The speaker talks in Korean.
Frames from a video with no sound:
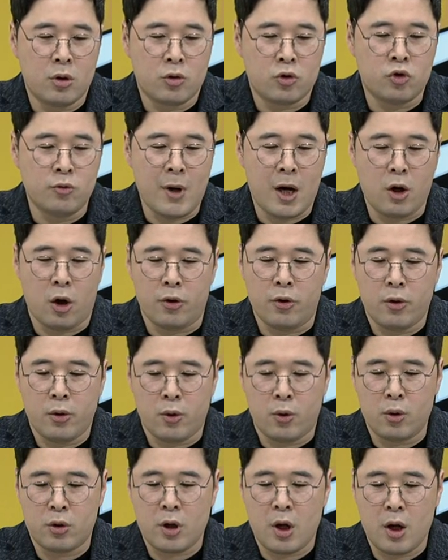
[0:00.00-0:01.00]
9만 원
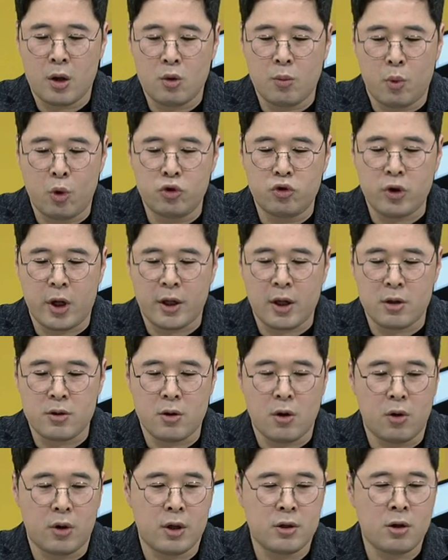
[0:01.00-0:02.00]
이렇게 또 볼 수가
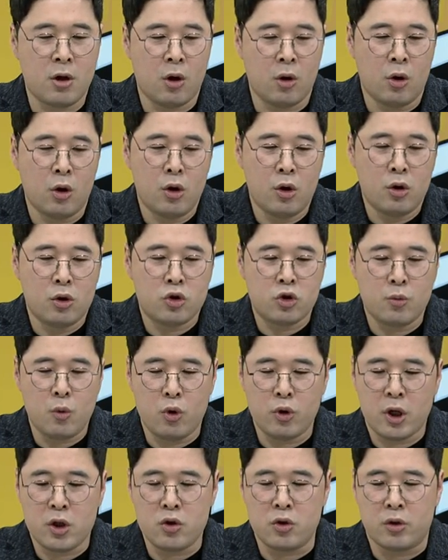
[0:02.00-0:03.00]
있겠죠. 그래서
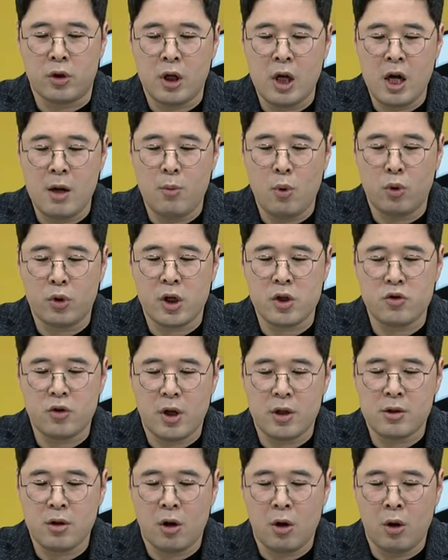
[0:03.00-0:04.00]
주봉 기준, 일본
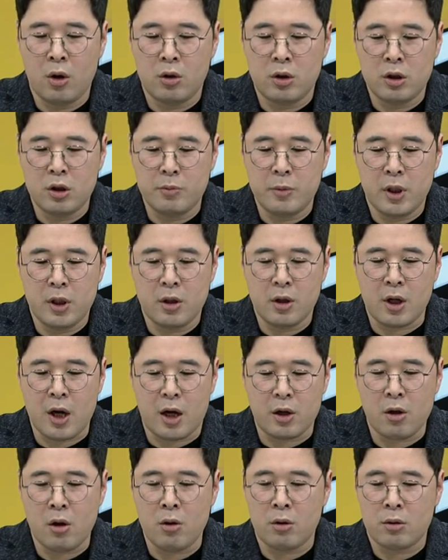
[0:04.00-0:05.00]
기준에서 의미 있는
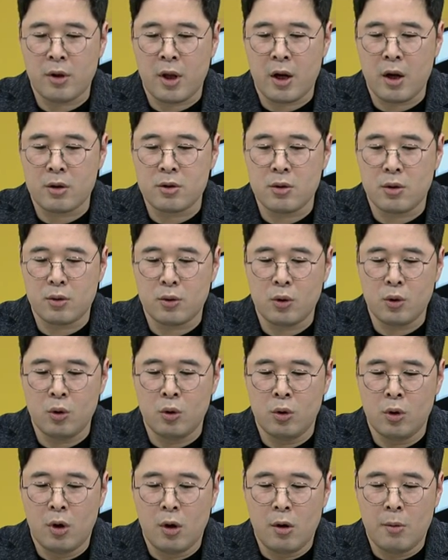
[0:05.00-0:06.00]
가격
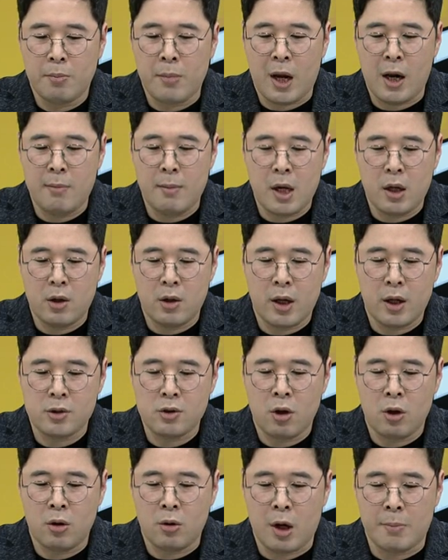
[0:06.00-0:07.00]
대략적으로 8만
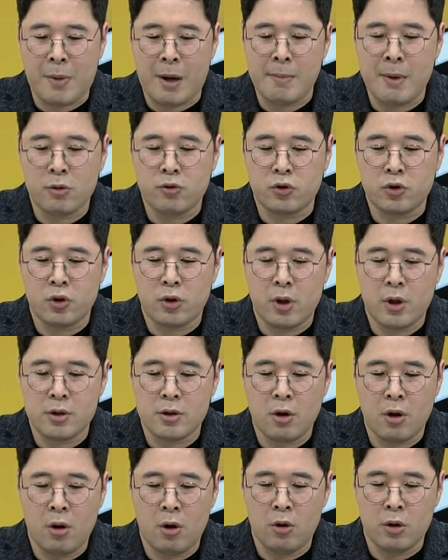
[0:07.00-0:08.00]
원에서 아, 8만 9천
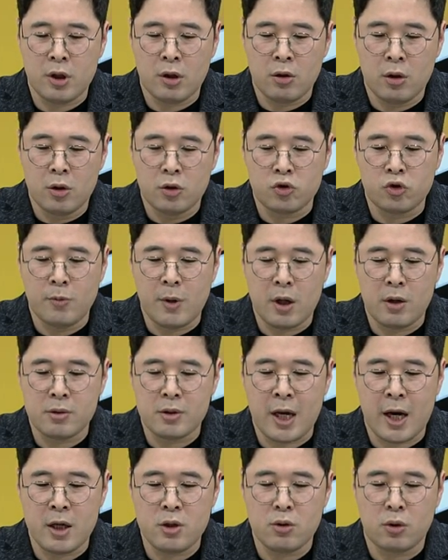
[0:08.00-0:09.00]
원에서 9만 원
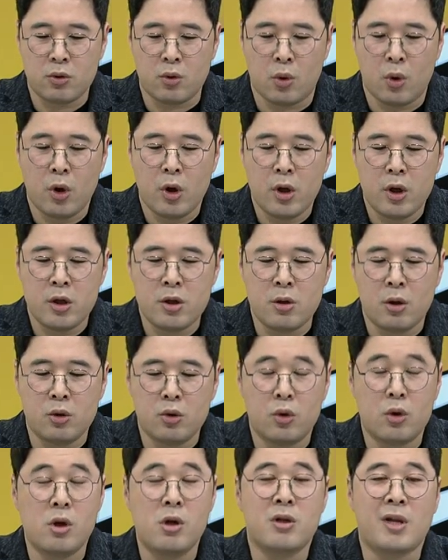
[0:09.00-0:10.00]
사이 정도. 이
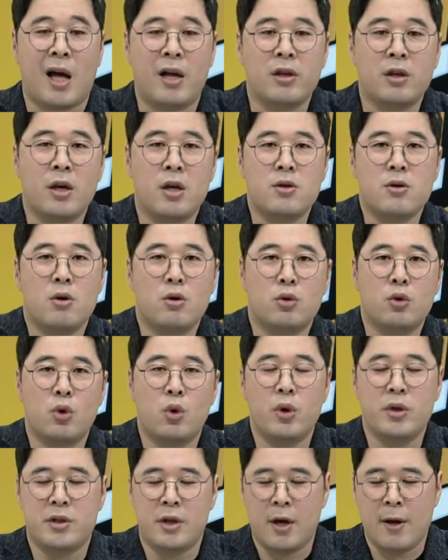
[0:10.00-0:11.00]
정도를
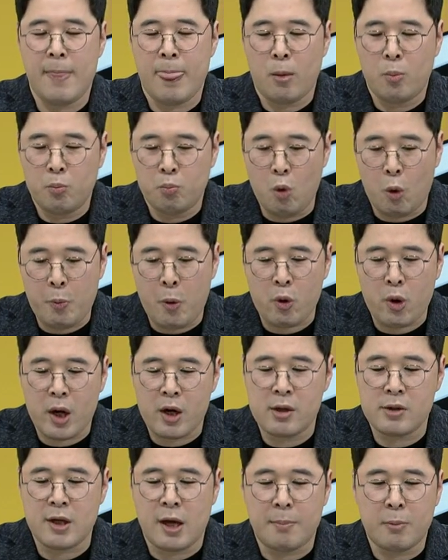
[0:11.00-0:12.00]
단기적으로 이제
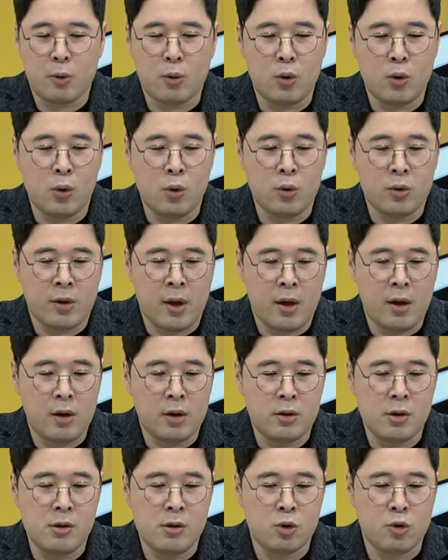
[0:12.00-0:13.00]
목표가를 잡고
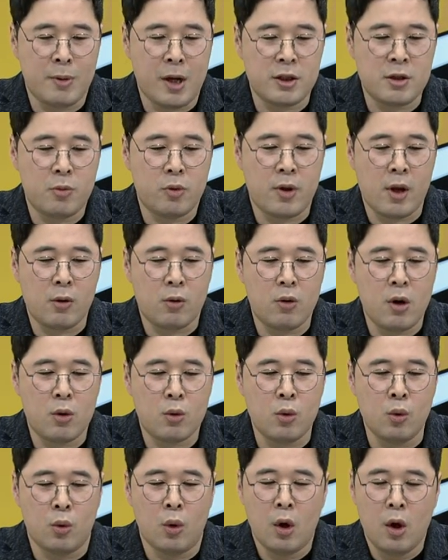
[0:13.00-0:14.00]
대응을 좀 하시면 될 것
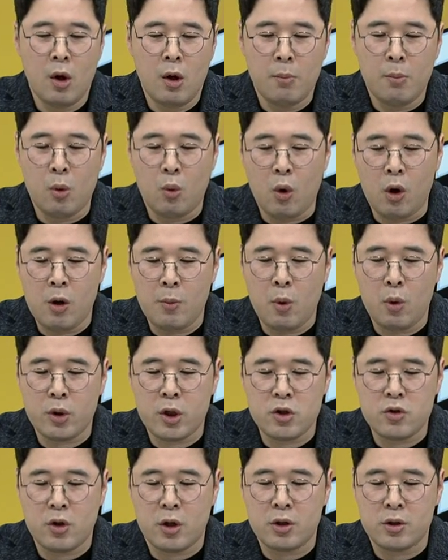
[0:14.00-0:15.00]
같고 뭐 월봉
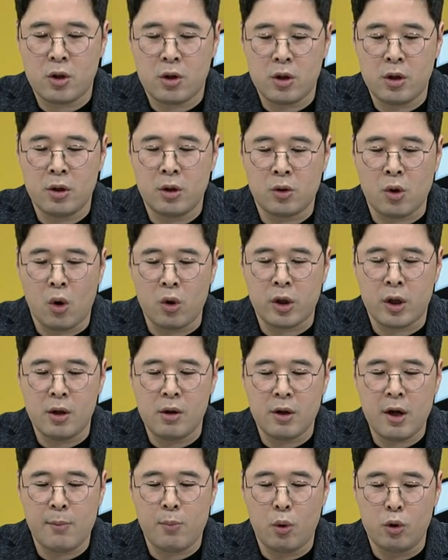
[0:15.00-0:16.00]
기준에서는 더
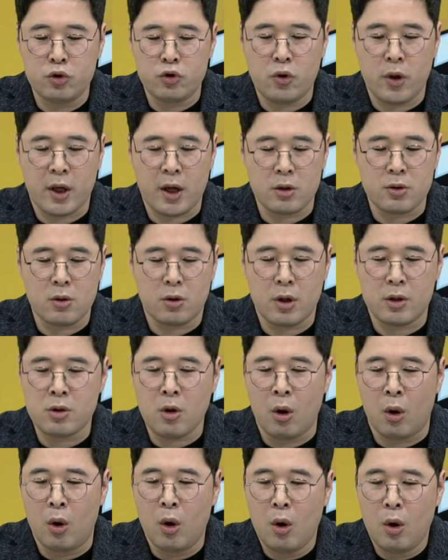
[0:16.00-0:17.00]
길게 볼 수도 있겠죠.
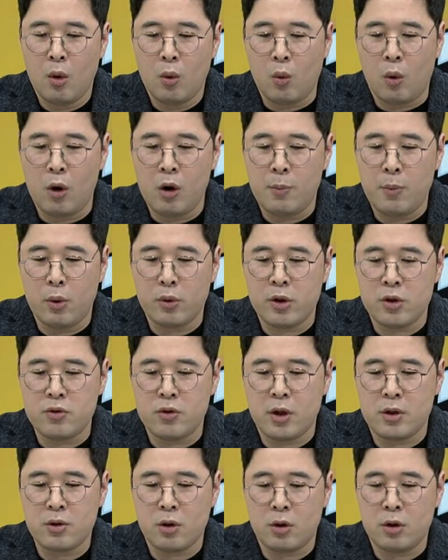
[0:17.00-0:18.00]
그래서 월봉
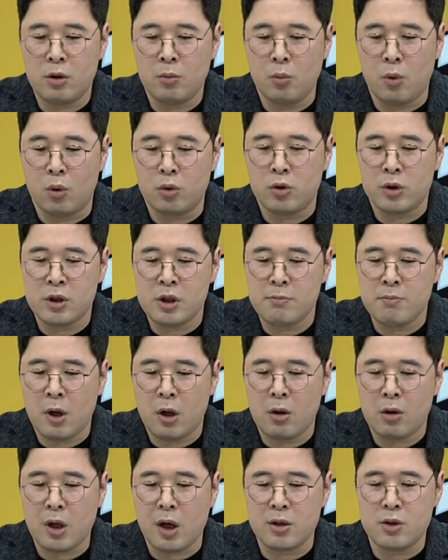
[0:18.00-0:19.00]
기준에서는 뭐
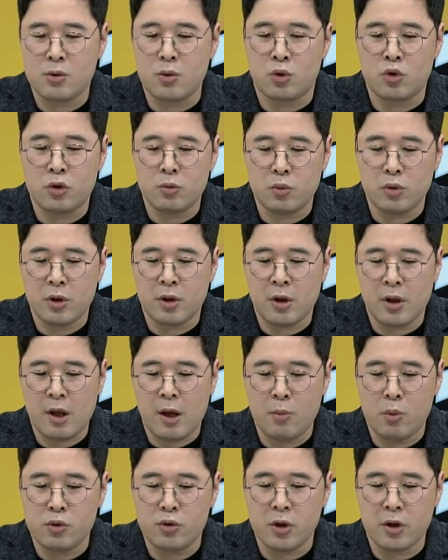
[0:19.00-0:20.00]
10만 원까지도 충분히
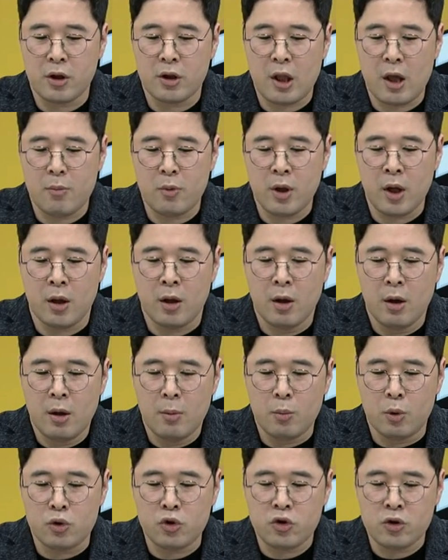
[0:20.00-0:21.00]
기대해 볼 수 있기 때문에
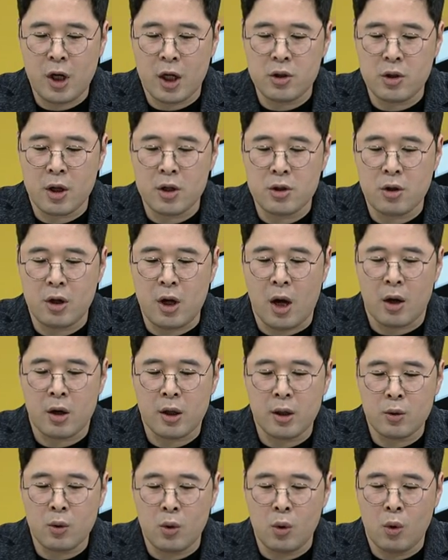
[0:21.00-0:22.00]
뭐 추가적인 전략
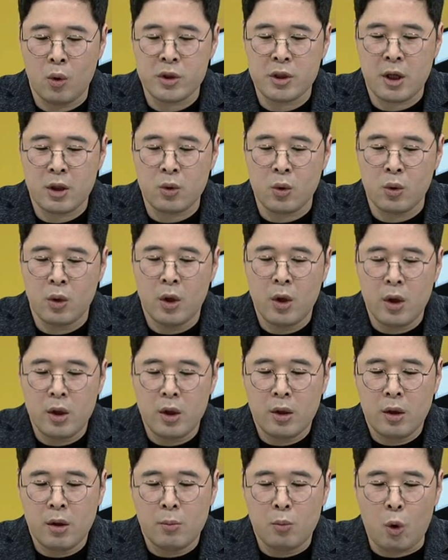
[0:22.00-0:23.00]
그리고 혹시라도
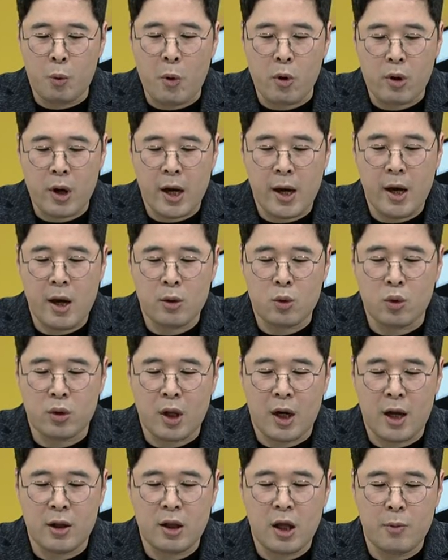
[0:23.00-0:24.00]
목표가에
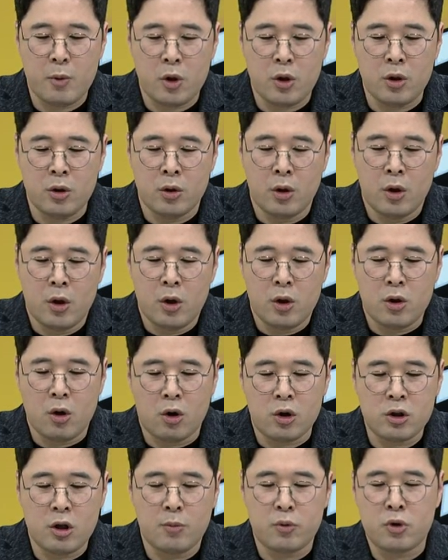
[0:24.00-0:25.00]
도달한다면은
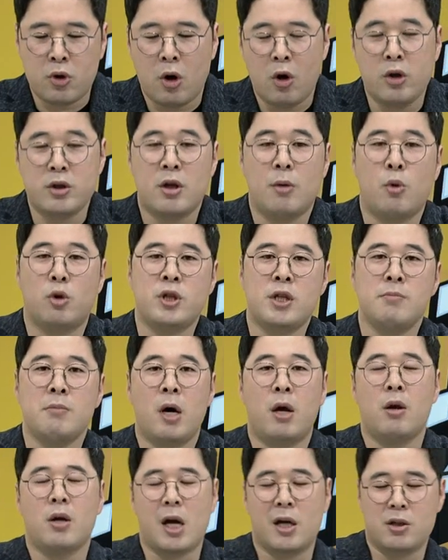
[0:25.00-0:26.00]
여기서부터 이제 뭐
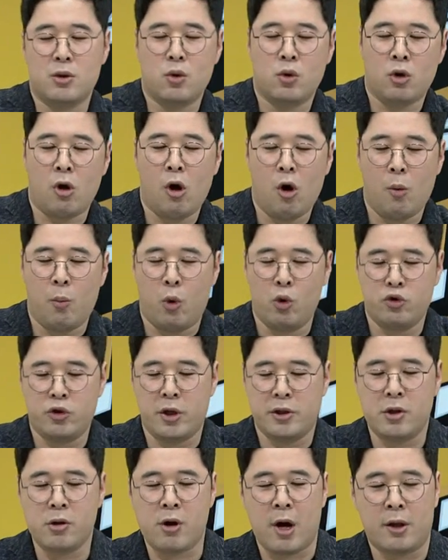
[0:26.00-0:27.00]
10만 원까지도 더 볼 수
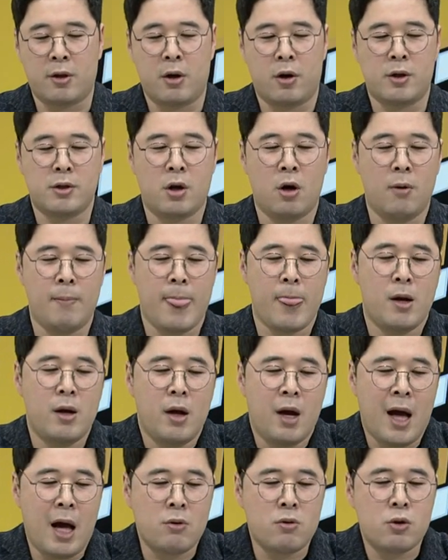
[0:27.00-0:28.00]
있을 것 같아요. 그래서
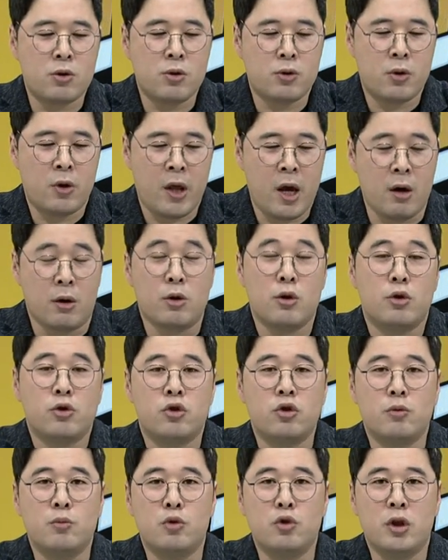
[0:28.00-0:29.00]
한국조선에
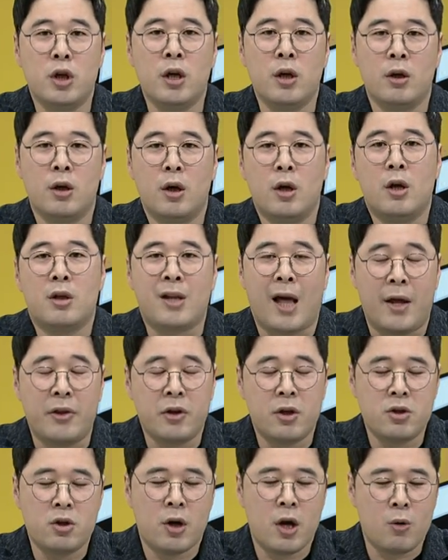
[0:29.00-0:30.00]
충분히
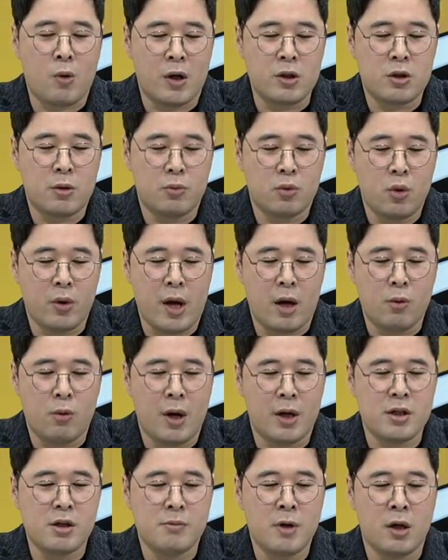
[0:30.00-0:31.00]
단기적인 관점도
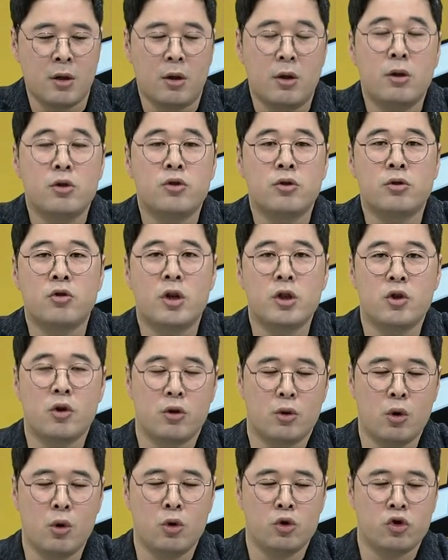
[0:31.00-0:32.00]
양호하지만
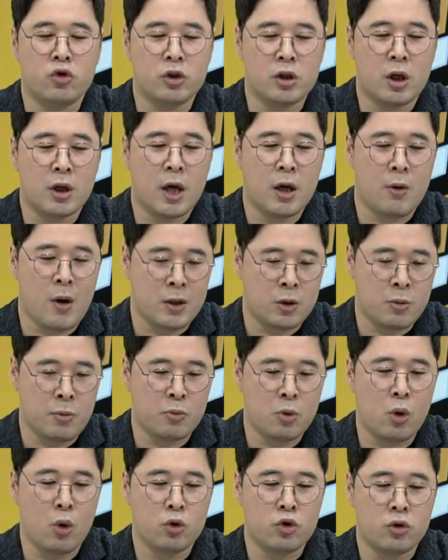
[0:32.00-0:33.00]
추가적으로 중장기인
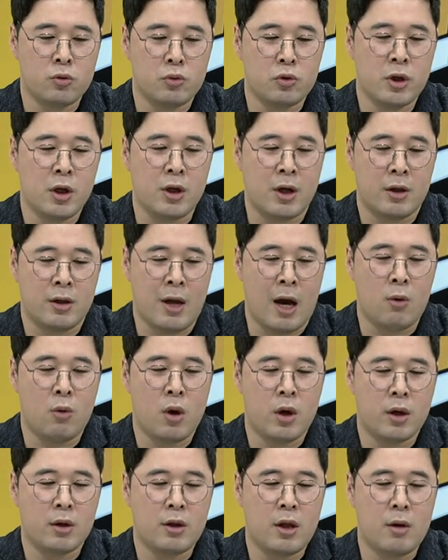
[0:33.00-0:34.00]
관점도 충분히
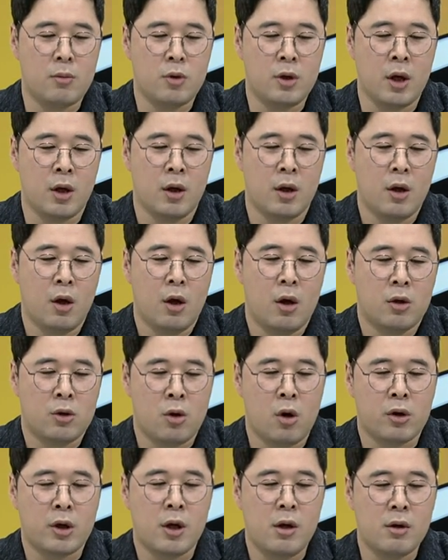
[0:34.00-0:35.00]
양호하기 때문에
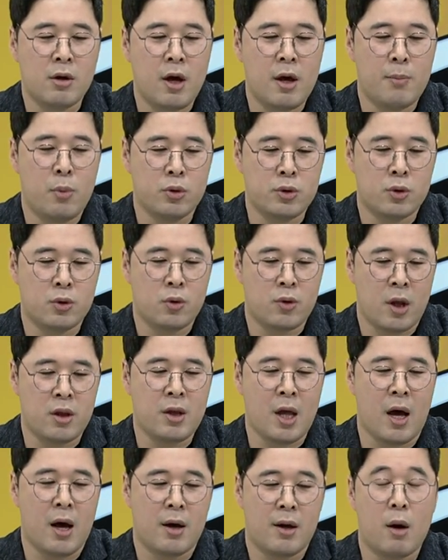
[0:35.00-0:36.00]
더 길게 보셔도
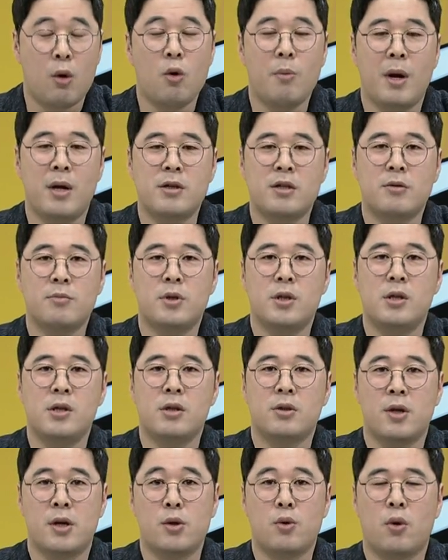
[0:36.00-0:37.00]
된다라고
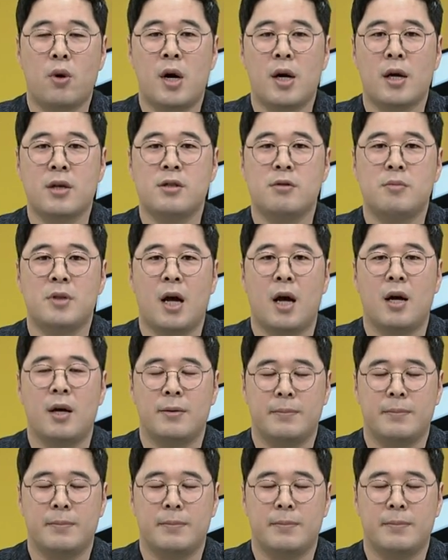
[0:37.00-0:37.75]
말씀을 드리도록 하겠습니다.